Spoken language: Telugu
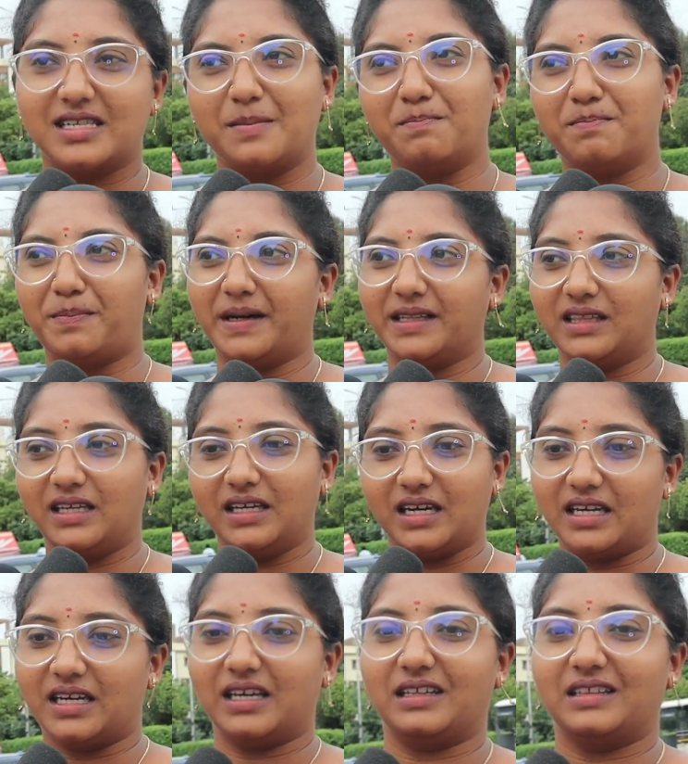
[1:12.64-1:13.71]
సింపతి
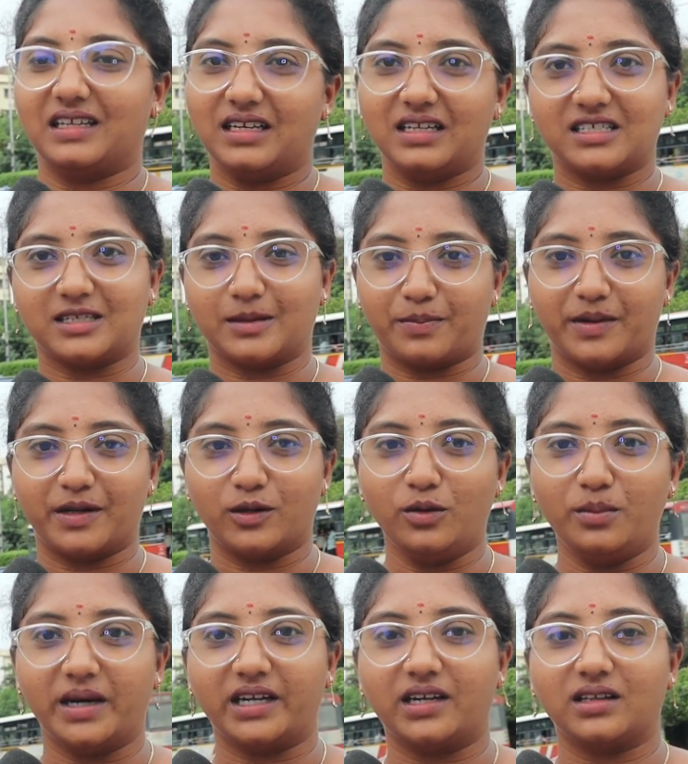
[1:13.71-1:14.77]
అని అయితే నేను చెప్పను
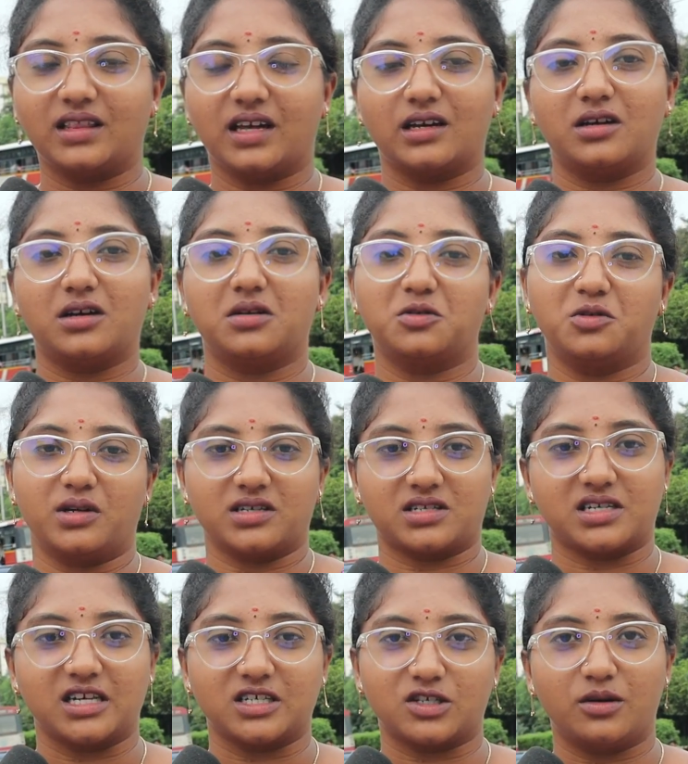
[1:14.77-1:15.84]
బట్ తన ఉన్న
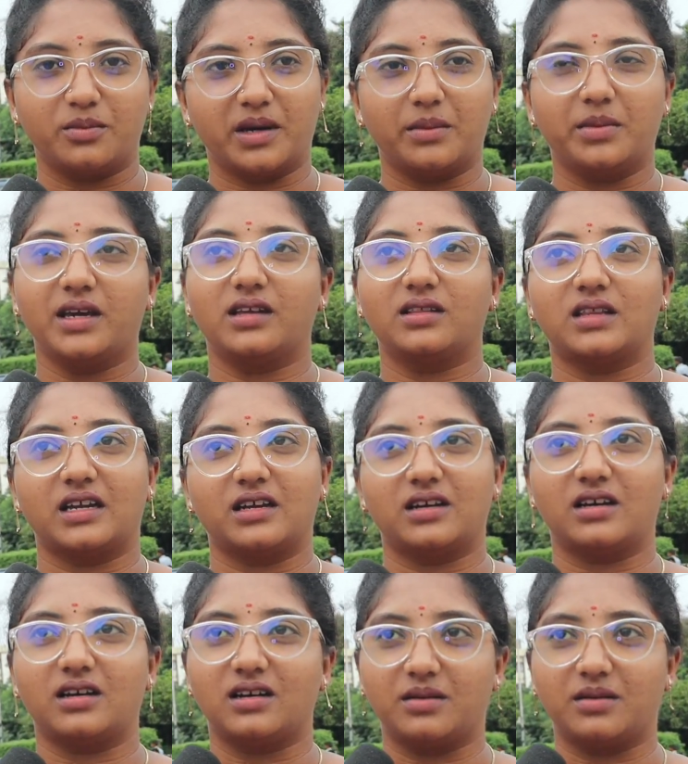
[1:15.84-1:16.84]
స్టేజ్లో మేబీ తన